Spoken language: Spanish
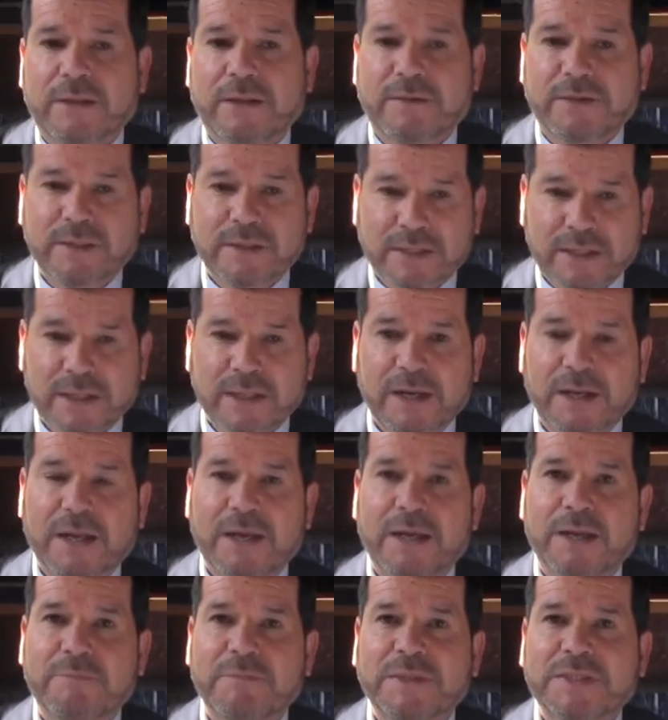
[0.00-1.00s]
Levantar
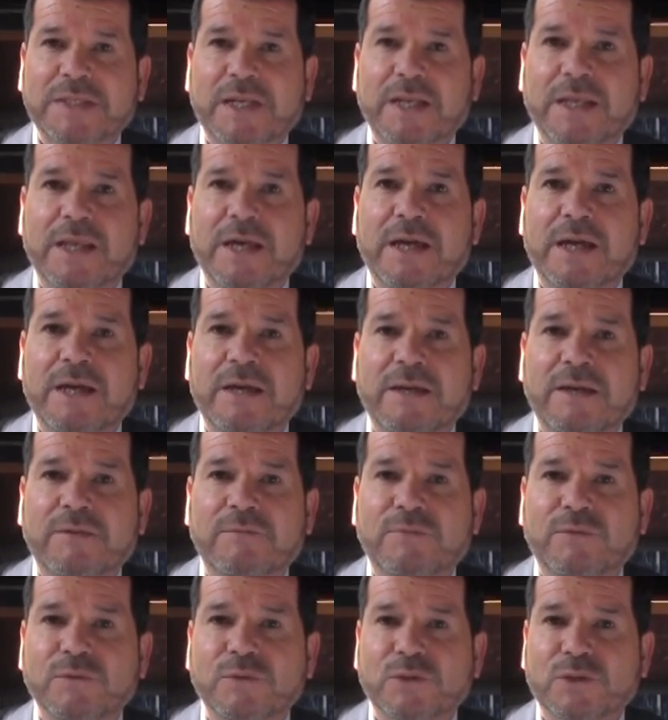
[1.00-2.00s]
las especialidades
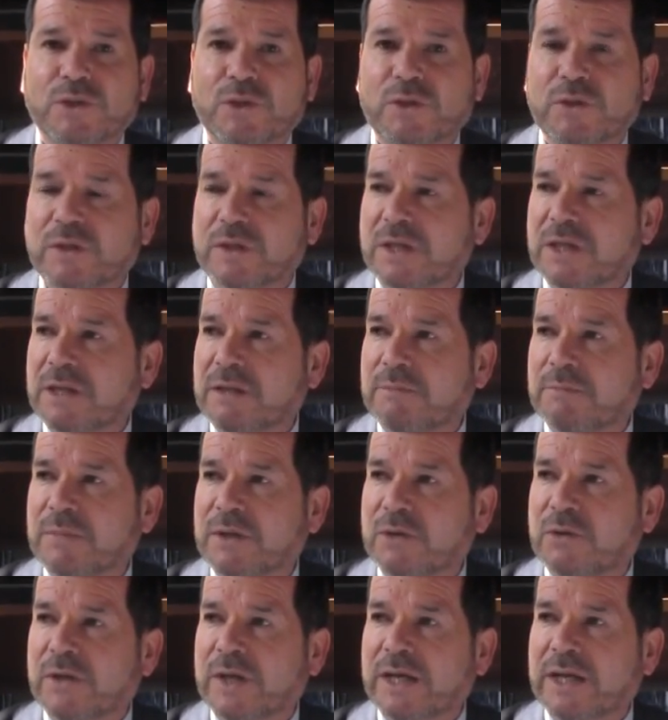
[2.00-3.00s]
en función de
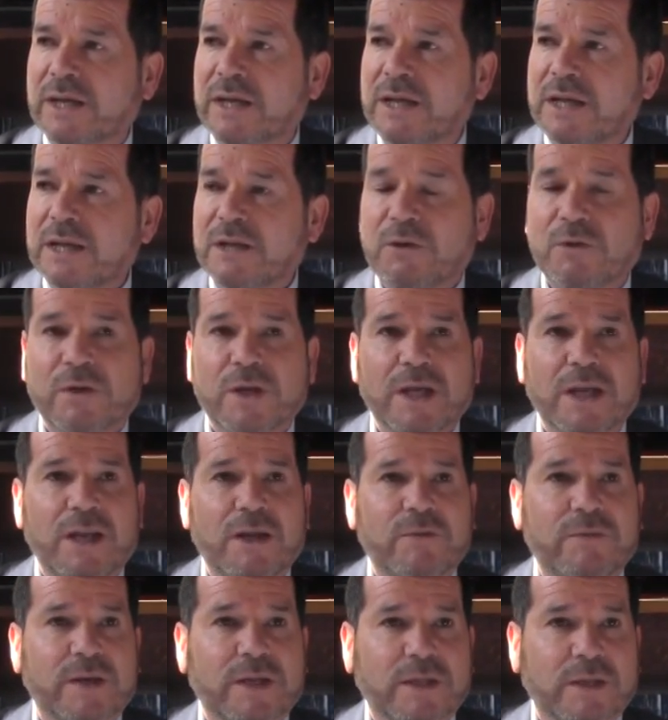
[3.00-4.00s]
mejorar lo que es
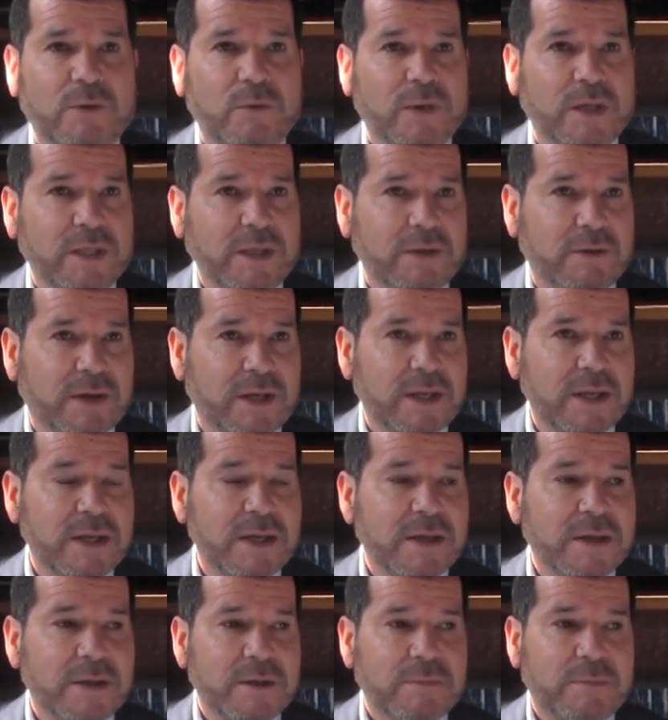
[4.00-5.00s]
la oferta educativa.
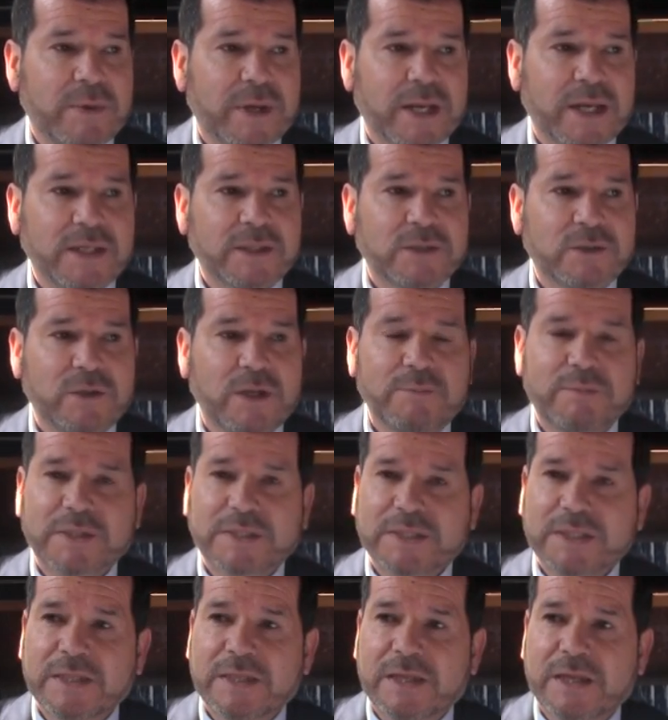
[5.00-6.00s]
Para eso, en el
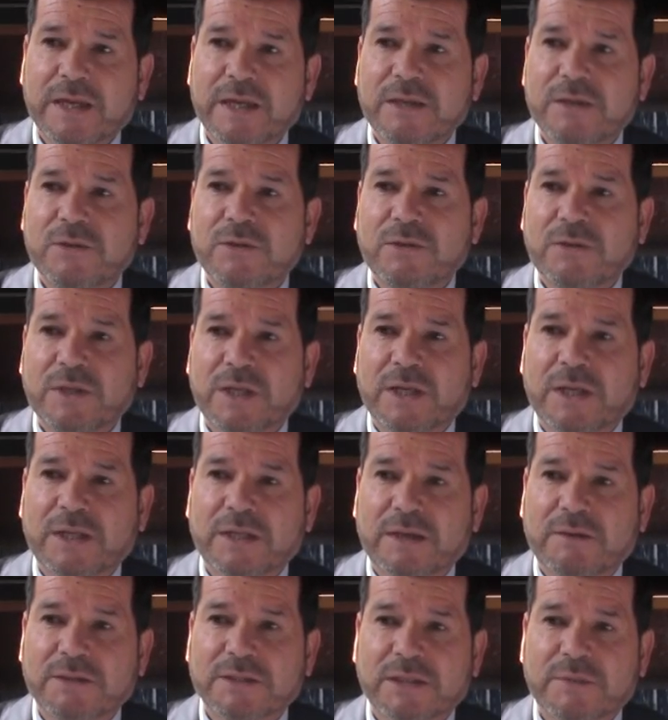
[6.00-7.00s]
presente año, el
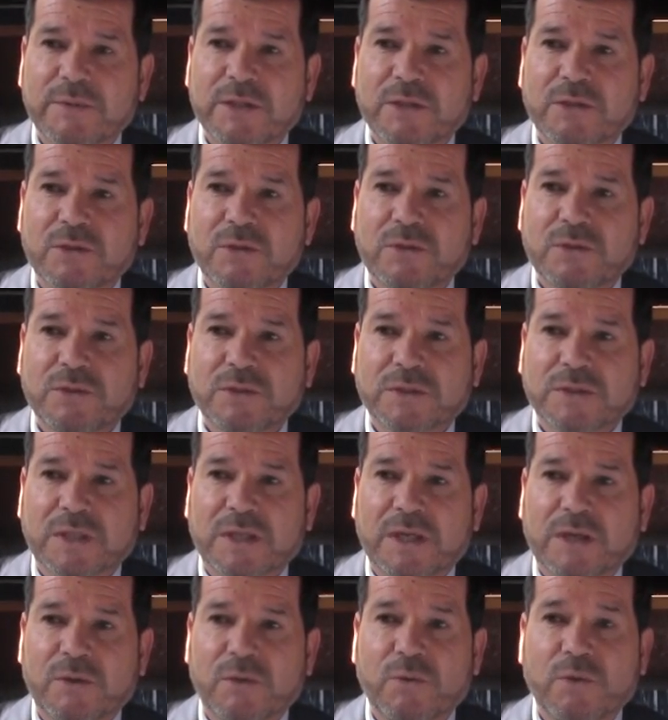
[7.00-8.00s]
establecimiento
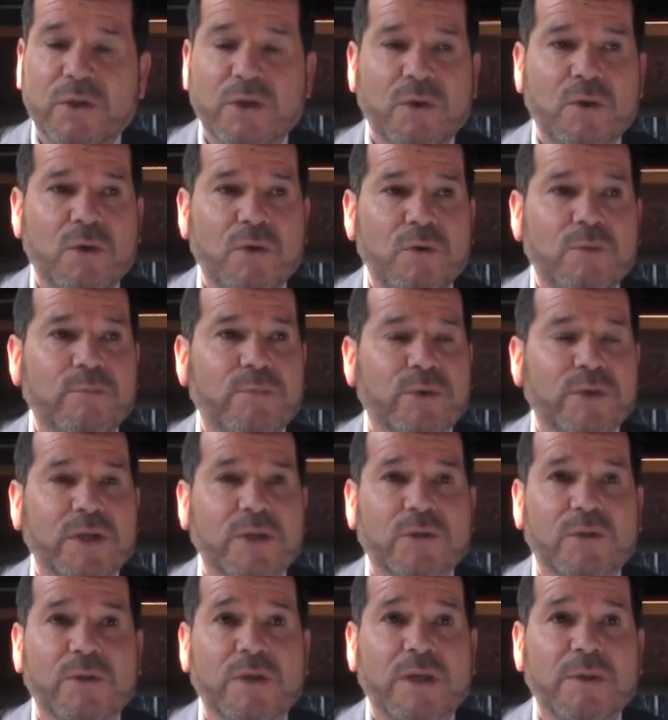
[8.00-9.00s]
se adjudicó un
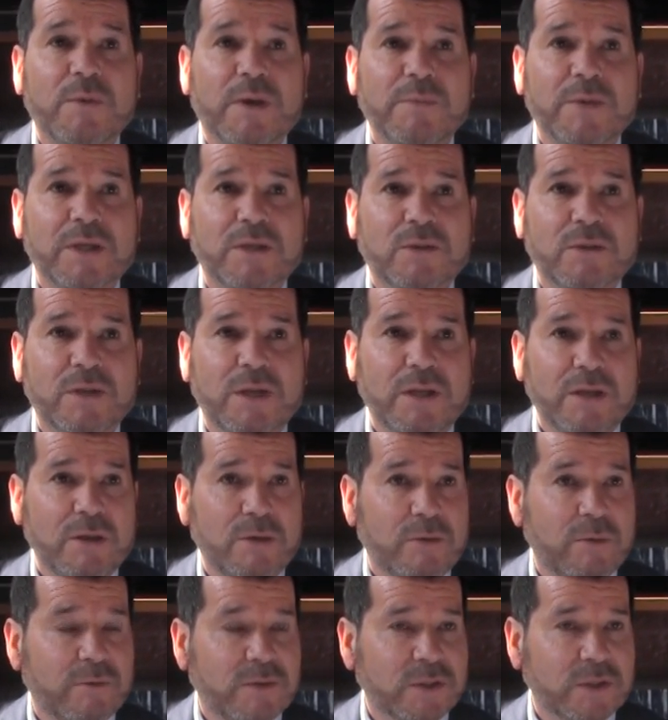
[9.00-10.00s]
proyecto de equipamiento
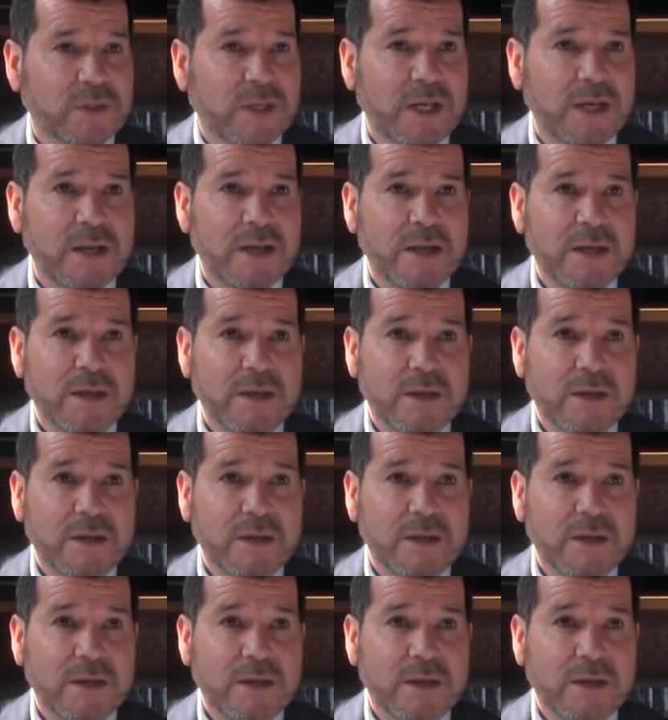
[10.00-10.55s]
técnico profesional